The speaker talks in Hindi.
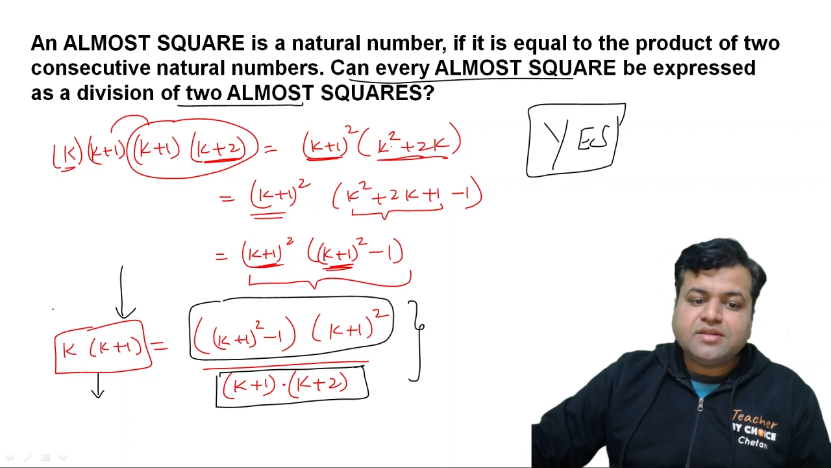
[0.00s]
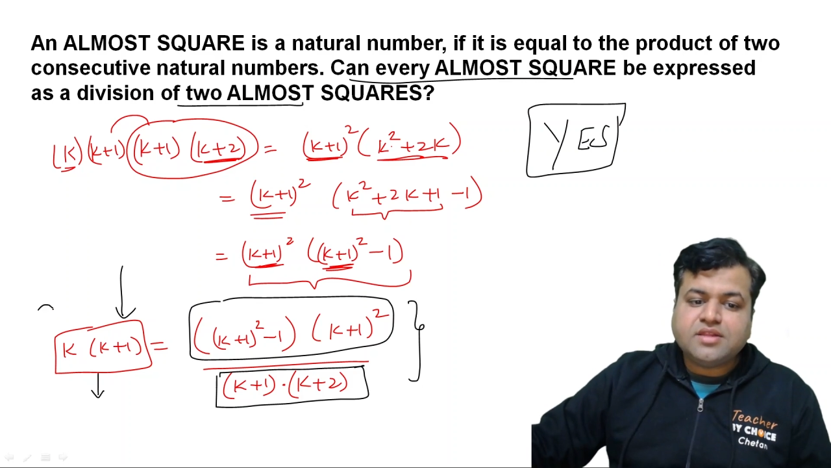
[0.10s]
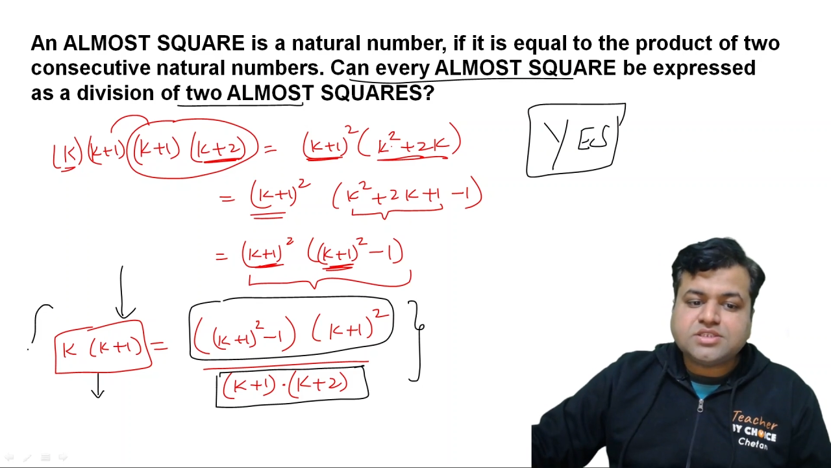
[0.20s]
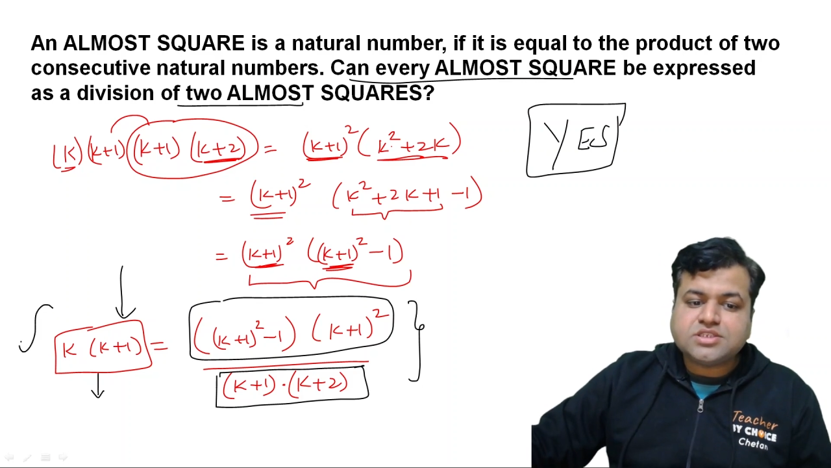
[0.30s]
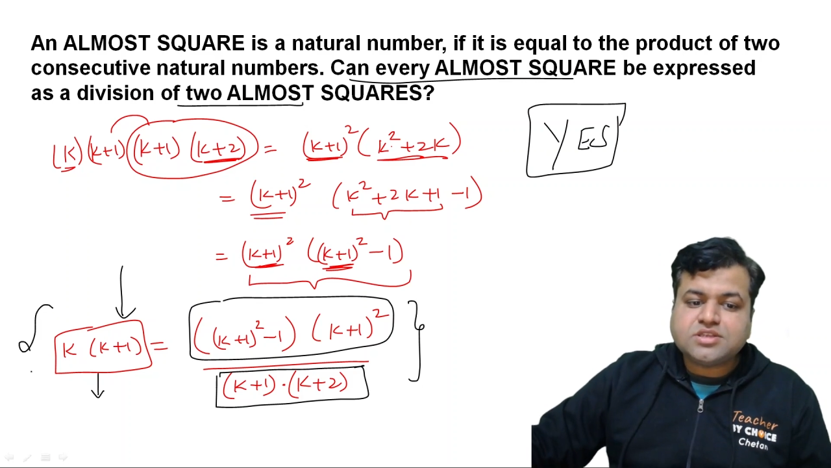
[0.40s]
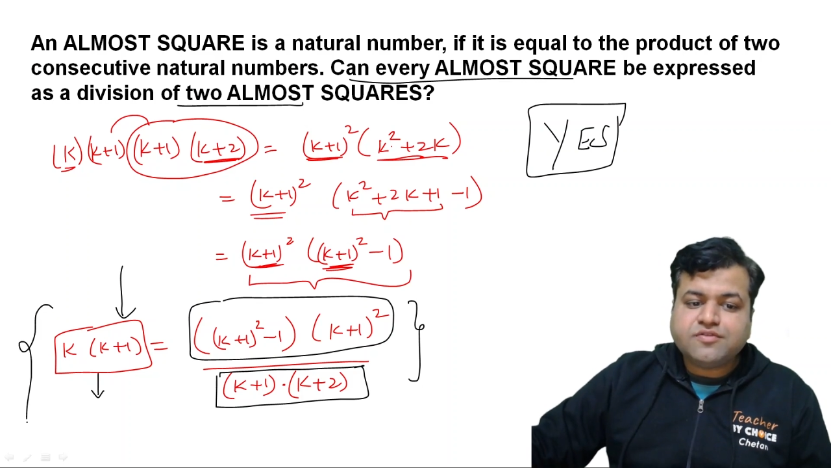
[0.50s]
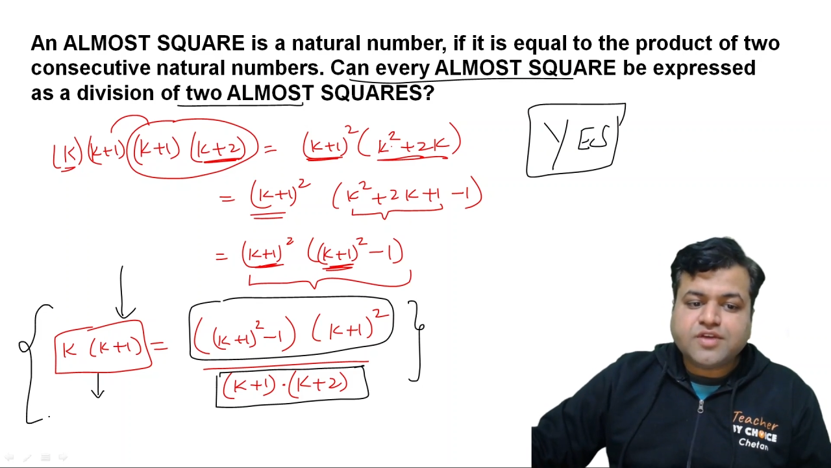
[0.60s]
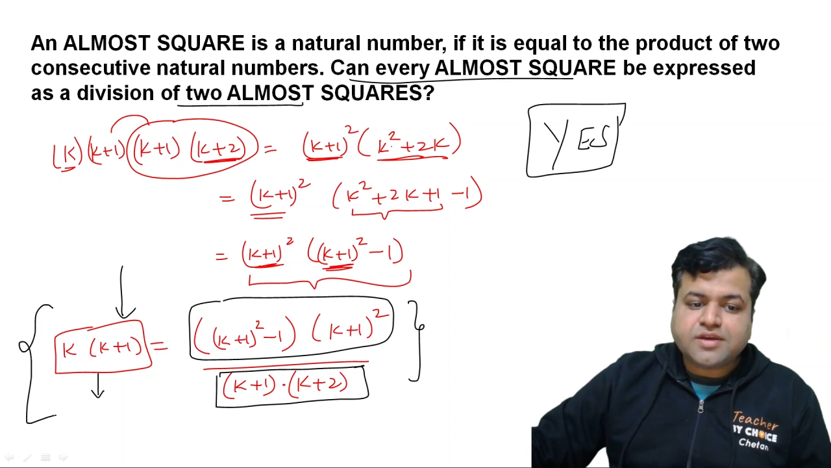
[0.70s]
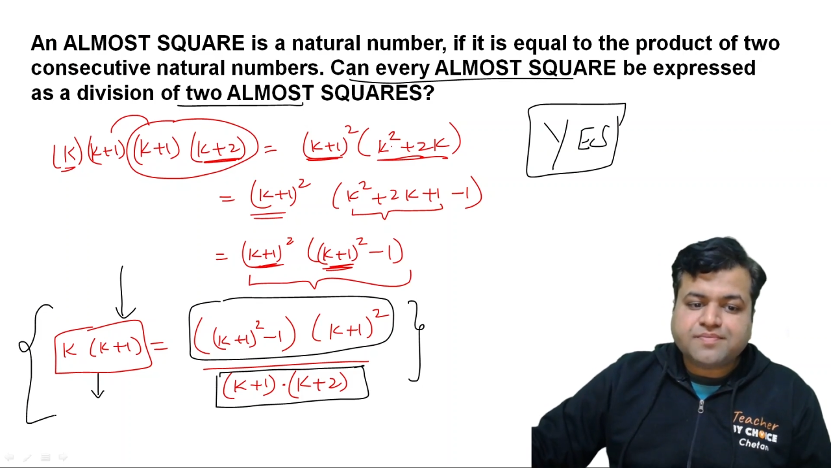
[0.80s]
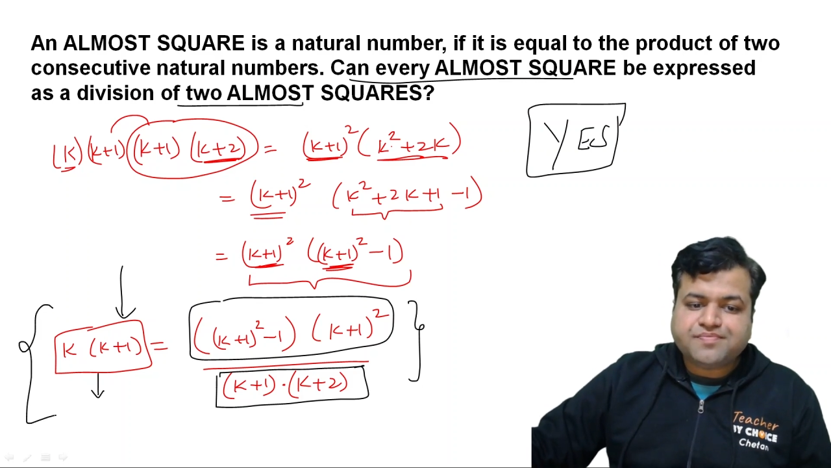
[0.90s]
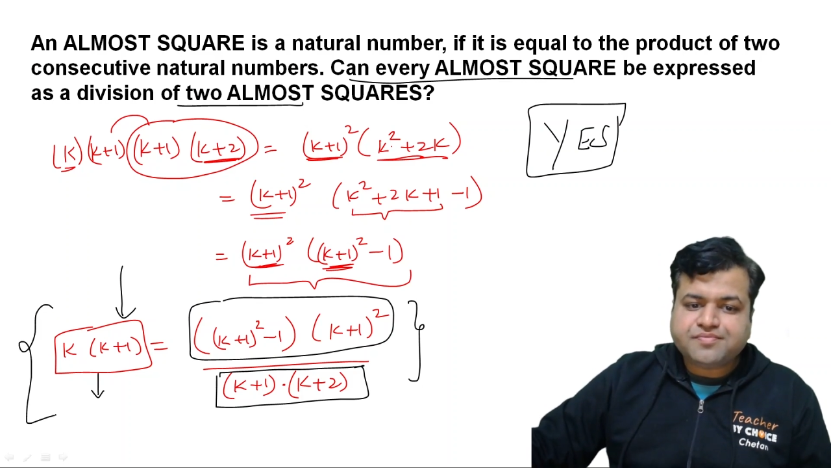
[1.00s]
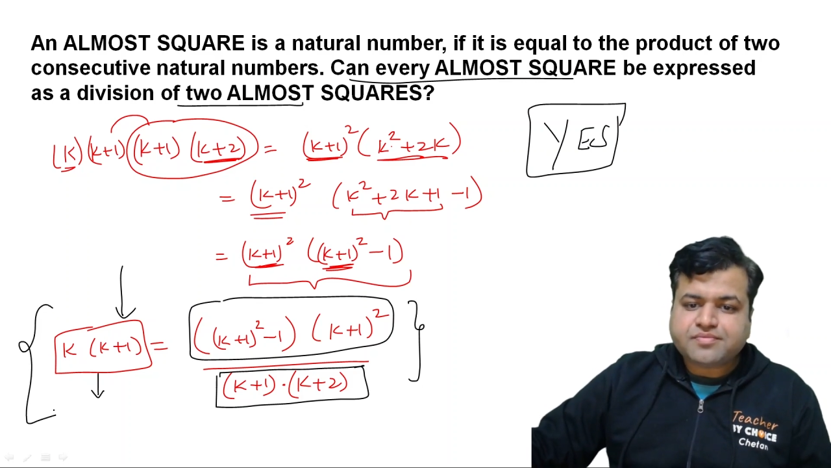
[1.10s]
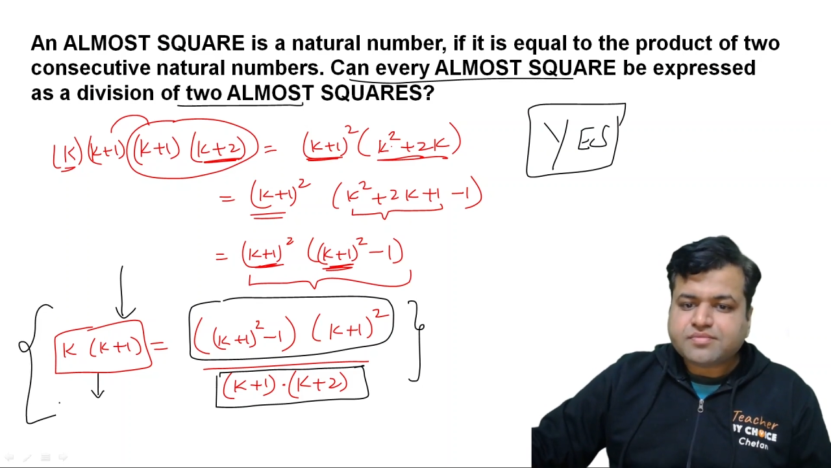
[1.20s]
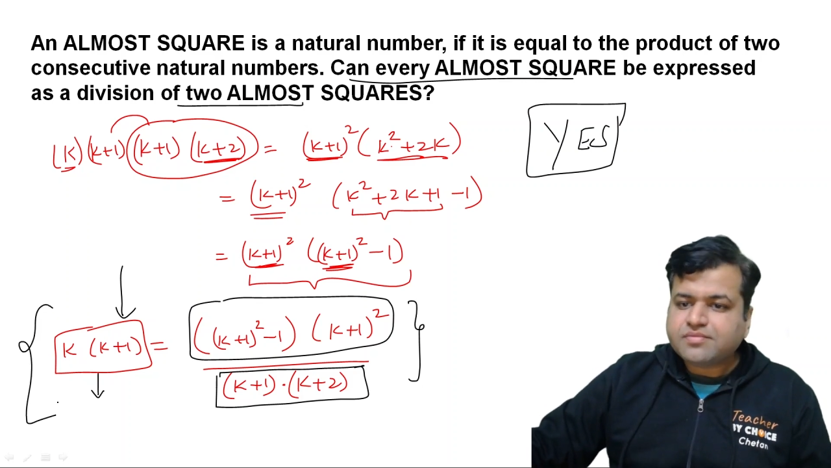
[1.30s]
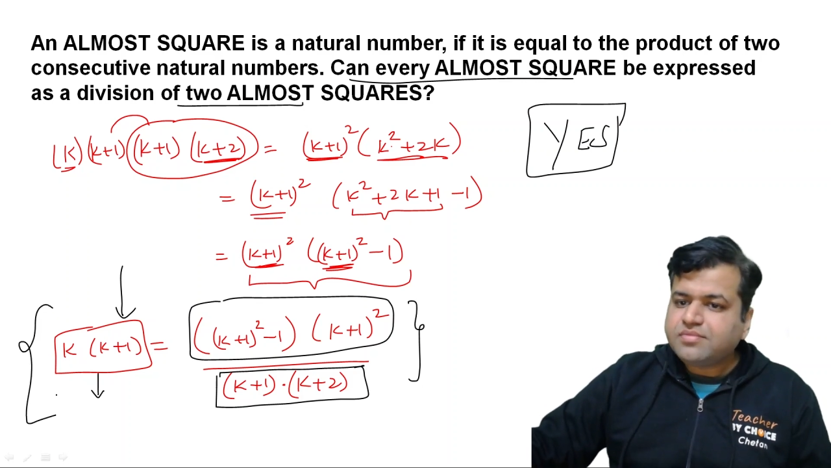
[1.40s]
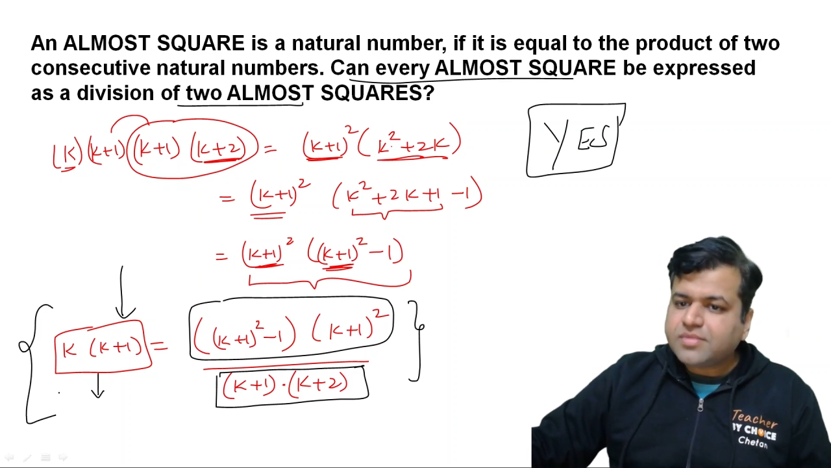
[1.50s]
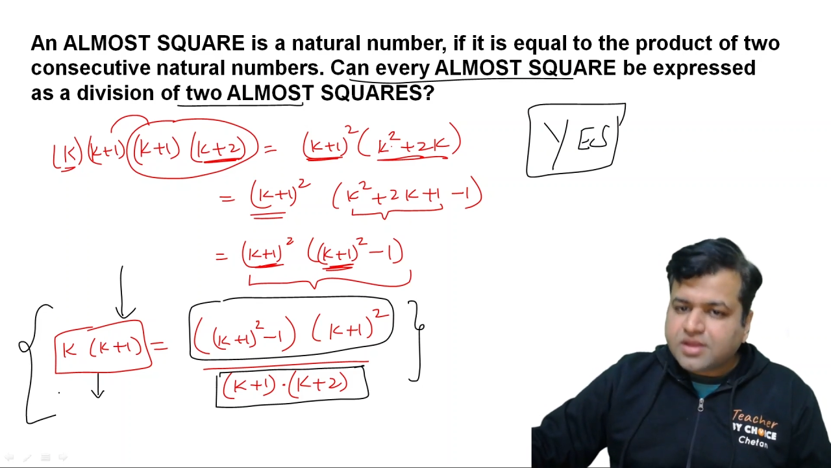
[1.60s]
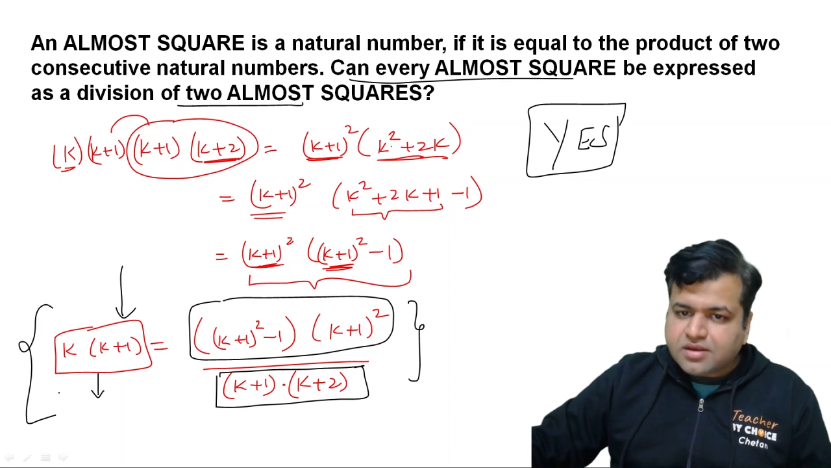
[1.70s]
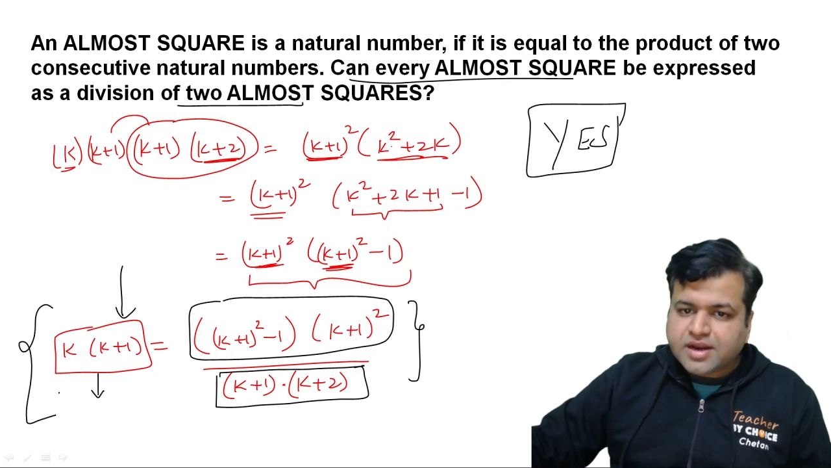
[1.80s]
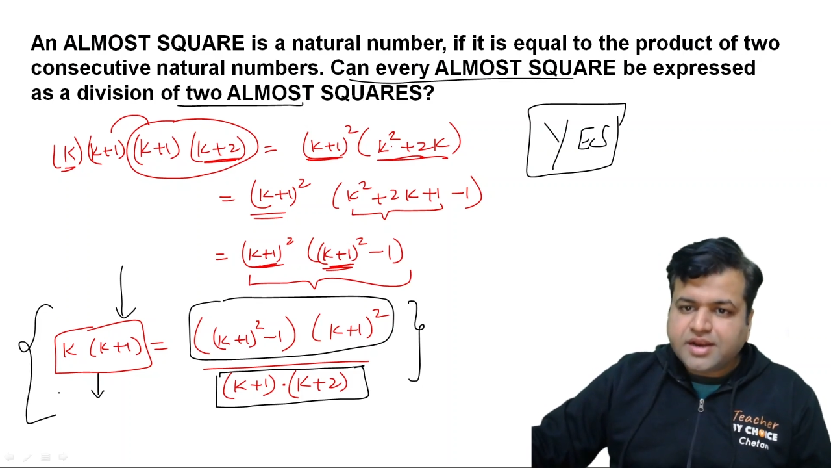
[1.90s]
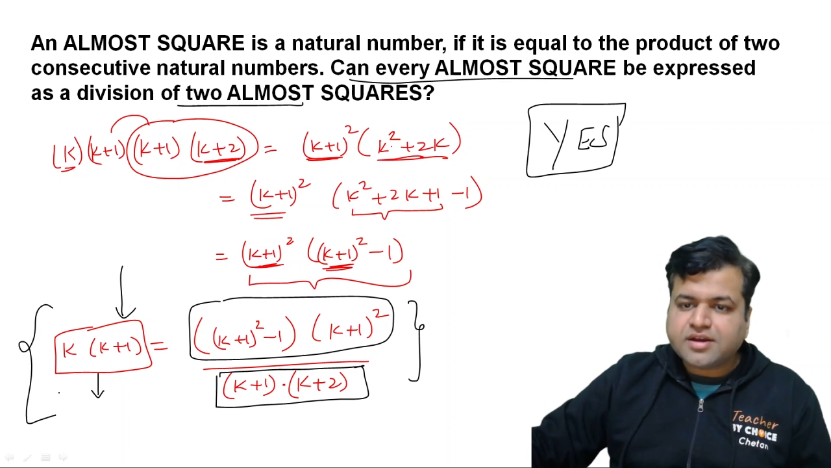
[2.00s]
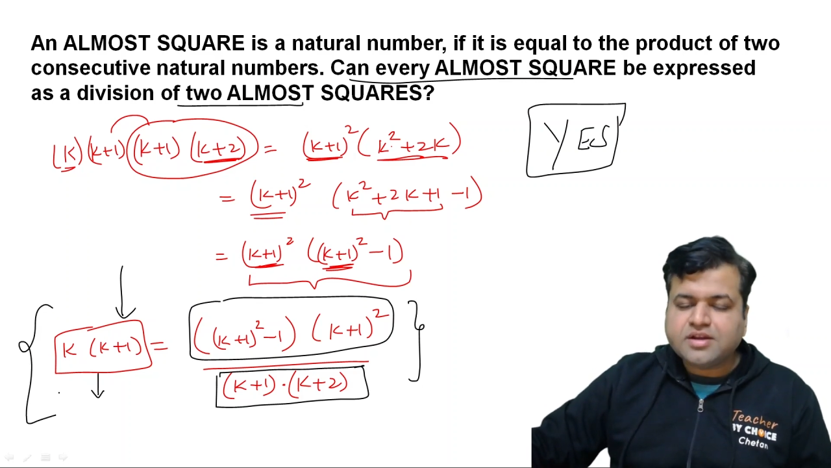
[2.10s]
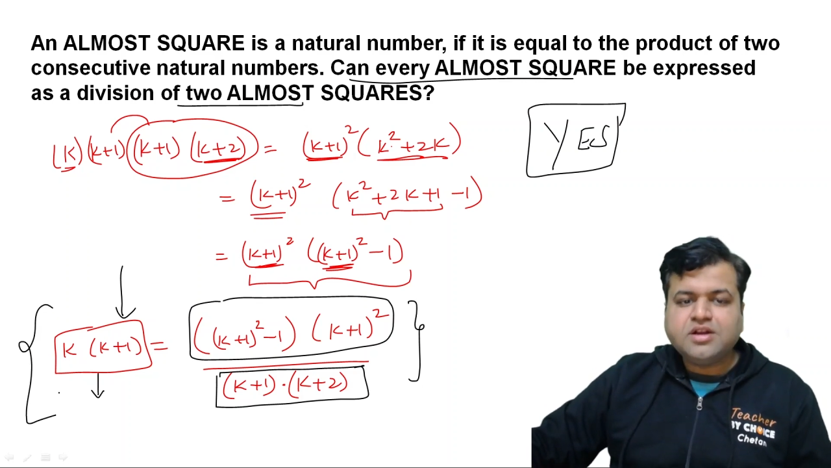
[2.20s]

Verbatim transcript: this is the way, right?